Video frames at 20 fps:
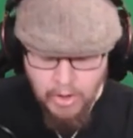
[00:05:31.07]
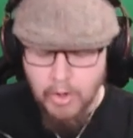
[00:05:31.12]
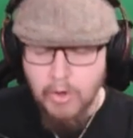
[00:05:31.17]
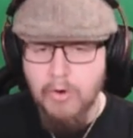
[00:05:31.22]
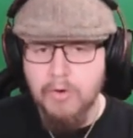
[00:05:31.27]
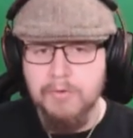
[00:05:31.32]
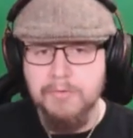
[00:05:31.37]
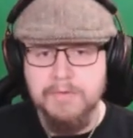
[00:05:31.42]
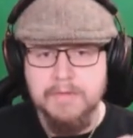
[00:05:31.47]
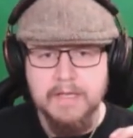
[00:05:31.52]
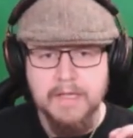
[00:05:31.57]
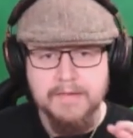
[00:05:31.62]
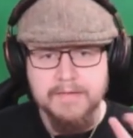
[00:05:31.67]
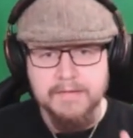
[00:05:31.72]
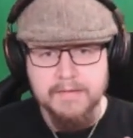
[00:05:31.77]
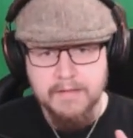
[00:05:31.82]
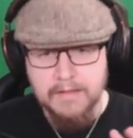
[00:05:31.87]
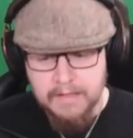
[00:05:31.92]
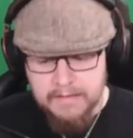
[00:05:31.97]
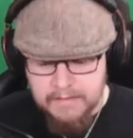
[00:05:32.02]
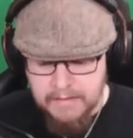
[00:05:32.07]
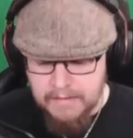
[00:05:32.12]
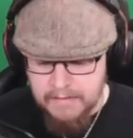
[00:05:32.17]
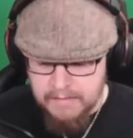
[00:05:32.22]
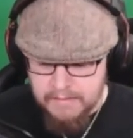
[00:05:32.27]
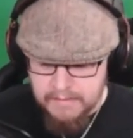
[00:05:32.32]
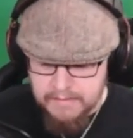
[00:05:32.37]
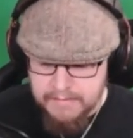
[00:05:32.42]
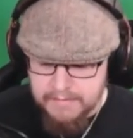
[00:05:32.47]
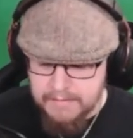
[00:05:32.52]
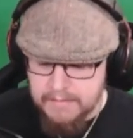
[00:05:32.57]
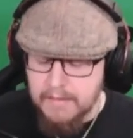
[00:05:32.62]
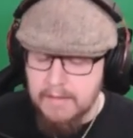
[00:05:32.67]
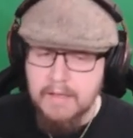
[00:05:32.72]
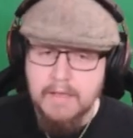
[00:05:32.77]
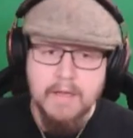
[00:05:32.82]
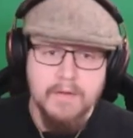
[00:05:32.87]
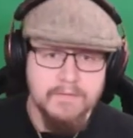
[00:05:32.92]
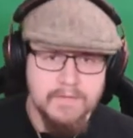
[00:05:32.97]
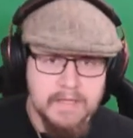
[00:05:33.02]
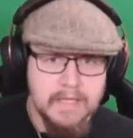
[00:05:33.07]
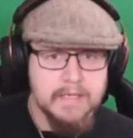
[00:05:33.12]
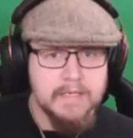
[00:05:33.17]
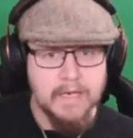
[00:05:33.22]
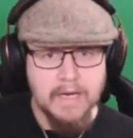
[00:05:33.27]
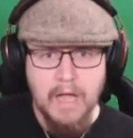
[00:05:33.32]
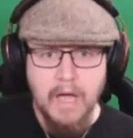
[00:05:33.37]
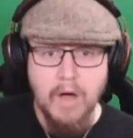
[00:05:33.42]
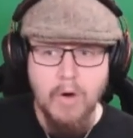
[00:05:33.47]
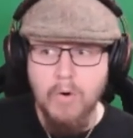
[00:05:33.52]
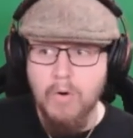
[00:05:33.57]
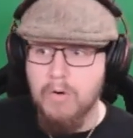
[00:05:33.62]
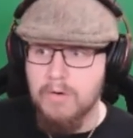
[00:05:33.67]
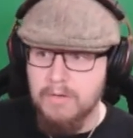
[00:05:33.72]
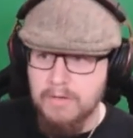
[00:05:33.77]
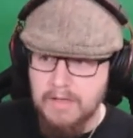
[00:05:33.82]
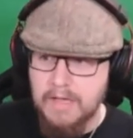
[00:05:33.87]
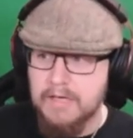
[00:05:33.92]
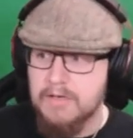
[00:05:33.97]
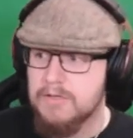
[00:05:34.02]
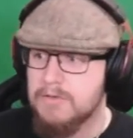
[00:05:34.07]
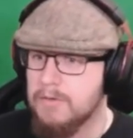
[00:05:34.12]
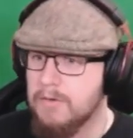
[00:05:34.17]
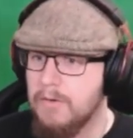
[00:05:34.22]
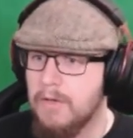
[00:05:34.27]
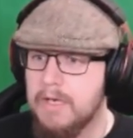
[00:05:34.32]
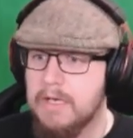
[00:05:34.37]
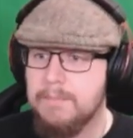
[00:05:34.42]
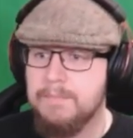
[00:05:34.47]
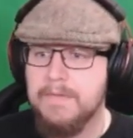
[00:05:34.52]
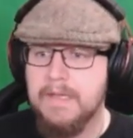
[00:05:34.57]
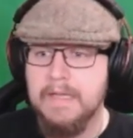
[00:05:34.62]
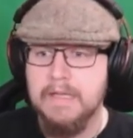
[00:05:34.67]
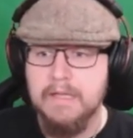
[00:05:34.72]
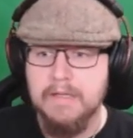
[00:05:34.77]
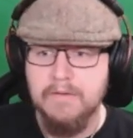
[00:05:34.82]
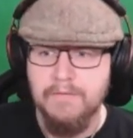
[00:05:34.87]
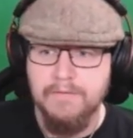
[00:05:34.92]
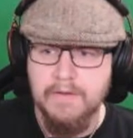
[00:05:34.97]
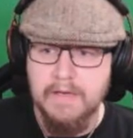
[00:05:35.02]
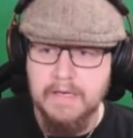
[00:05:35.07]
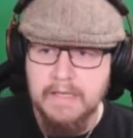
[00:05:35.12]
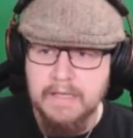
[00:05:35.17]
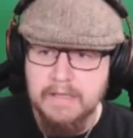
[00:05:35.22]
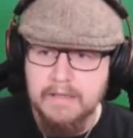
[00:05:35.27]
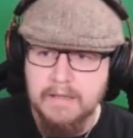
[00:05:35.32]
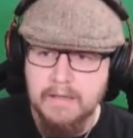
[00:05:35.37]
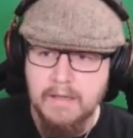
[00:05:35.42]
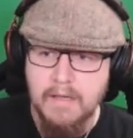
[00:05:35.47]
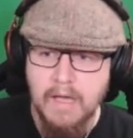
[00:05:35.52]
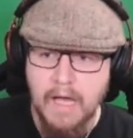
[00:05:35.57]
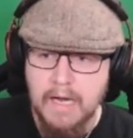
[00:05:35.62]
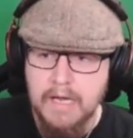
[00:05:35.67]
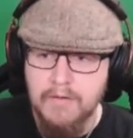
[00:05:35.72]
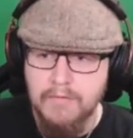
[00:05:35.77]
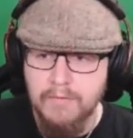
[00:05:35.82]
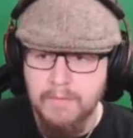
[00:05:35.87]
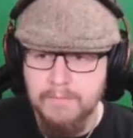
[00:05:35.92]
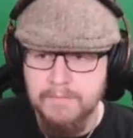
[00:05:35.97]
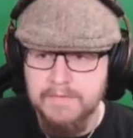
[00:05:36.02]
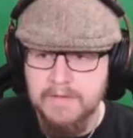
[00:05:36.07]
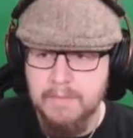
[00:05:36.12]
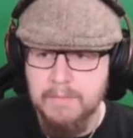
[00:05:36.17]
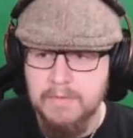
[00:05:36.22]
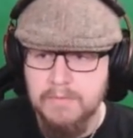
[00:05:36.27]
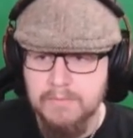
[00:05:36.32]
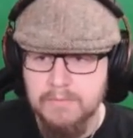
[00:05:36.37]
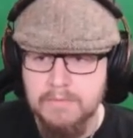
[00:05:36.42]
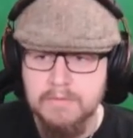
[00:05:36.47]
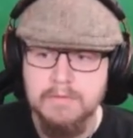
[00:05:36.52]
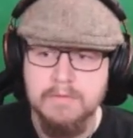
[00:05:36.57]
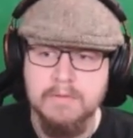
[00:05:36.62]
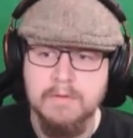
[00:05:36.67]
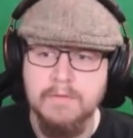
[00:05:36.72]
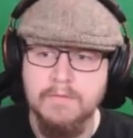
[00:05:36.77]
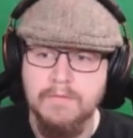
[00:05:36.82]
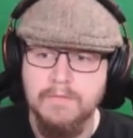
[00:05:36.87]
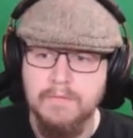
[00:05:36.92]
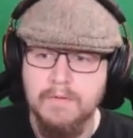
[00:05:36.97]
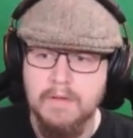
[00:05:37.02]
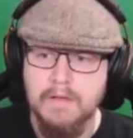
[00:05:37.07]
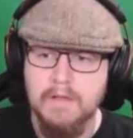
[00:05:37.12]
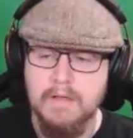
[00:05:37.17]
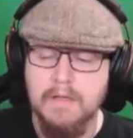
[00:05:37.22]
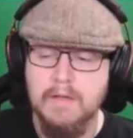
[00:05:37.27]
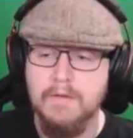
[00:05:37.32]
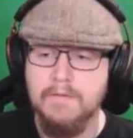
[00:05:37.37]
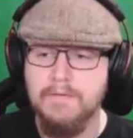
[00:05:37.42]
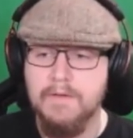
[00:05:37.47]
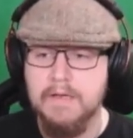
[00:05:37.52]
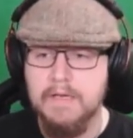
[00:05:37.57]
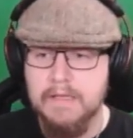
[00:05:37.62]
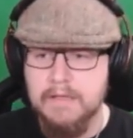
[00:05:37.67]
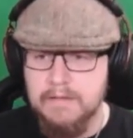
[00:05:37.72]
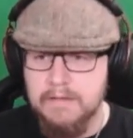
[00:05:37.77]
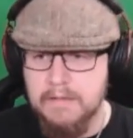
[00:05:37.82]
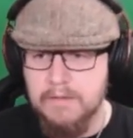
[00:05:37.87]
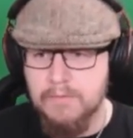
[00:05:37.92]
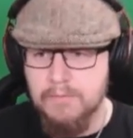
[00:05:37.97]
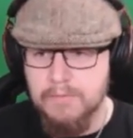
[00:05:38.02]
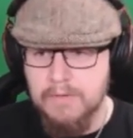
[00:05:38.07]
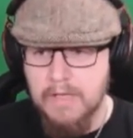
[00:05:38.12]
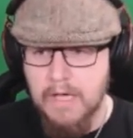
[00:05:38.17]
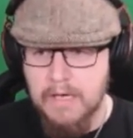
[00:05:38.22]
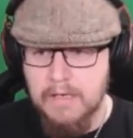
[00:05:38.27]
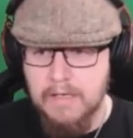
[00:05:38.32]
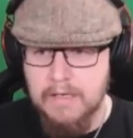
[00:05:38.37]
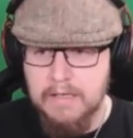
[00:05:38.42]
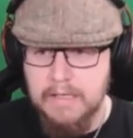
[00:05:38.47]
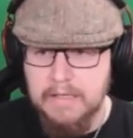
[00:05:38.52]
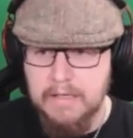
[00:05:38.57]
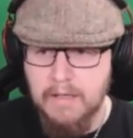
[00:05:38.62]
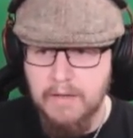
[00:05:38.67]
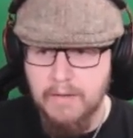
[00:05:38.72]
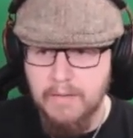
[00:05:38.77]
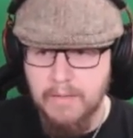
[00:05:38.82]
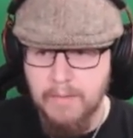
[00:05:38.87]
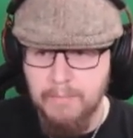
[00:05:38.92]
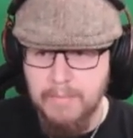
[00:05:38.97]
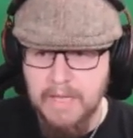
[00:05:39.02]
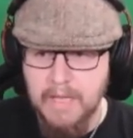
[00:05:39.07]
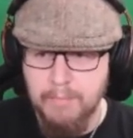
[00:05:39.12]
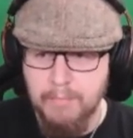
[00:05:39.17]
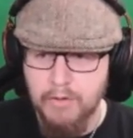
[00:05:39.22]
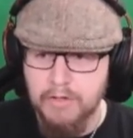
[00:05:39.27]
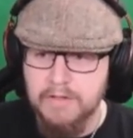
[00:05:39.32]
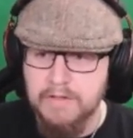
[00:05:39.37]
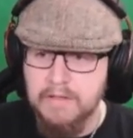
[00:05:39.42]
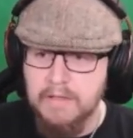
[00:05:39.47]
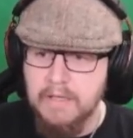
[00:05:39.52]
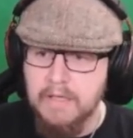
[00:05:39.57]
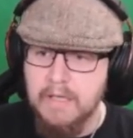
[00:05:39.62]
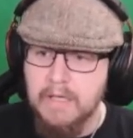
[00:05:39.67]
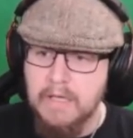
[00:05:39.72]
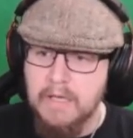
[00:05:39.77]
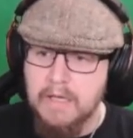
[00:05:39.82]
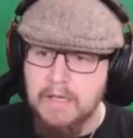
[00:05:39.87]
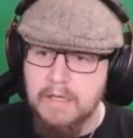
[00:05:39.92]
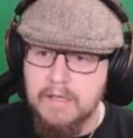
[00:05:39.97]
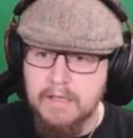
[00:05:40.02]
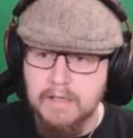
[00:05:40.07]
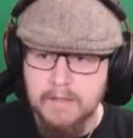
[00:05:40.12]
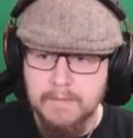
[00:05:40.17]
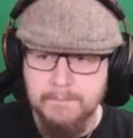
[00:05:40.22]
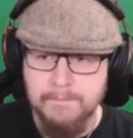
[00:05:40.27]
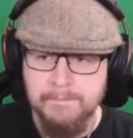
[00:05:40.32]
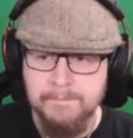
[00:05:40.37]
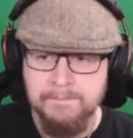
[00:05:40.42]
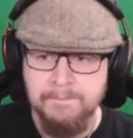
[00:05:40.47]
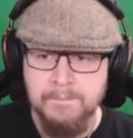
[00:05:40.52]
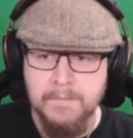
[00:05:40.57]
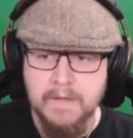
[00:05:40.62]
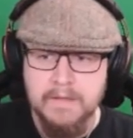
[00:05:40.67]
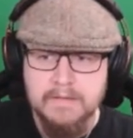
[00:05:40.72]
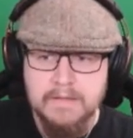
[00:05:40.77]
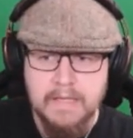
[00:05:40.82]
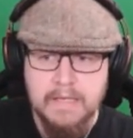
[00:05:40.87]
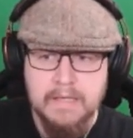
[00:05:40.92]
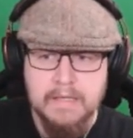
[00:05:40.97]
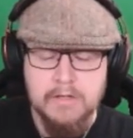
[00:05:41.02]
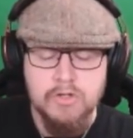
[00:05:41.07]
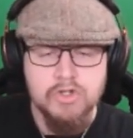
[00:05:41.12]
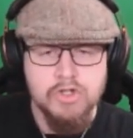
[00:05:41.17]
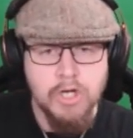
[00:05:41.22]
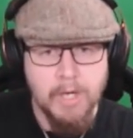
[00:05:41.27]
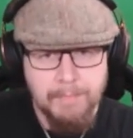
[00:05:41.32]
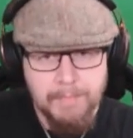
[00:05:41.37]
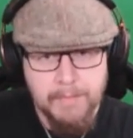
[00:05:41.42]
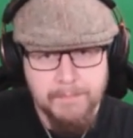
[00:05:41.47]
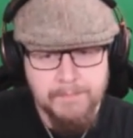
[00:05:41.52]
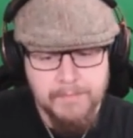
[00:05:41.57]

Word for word: Und das dritte ist, wie ihr dann auch gerade schon gehört habt, ich verlinke alle 15 Minuten, äh, verlinkt die gute Annalena The Bearbot ähm, den Shop